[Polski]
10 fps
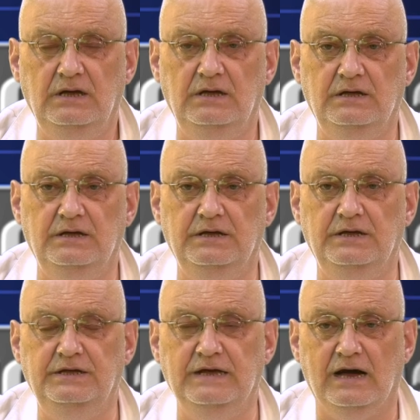y,
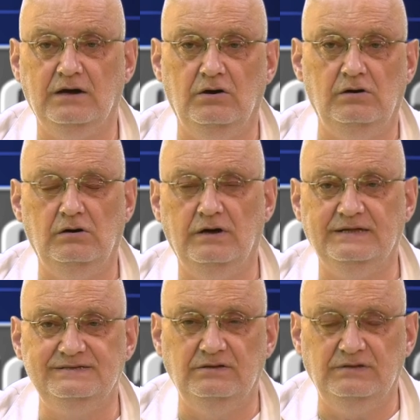jako
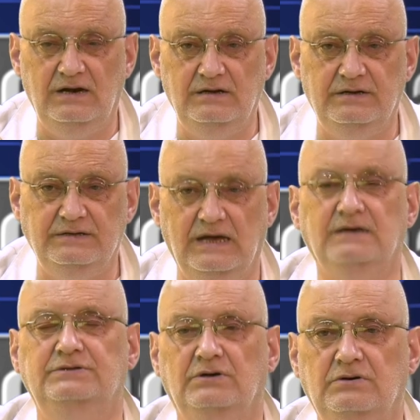racjonalny
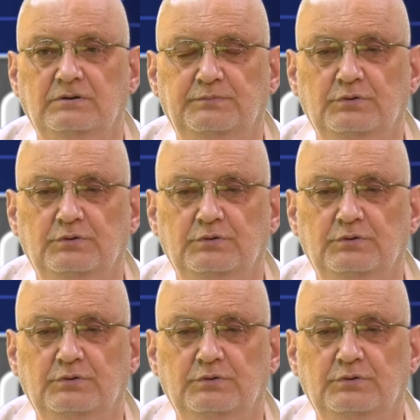redaktor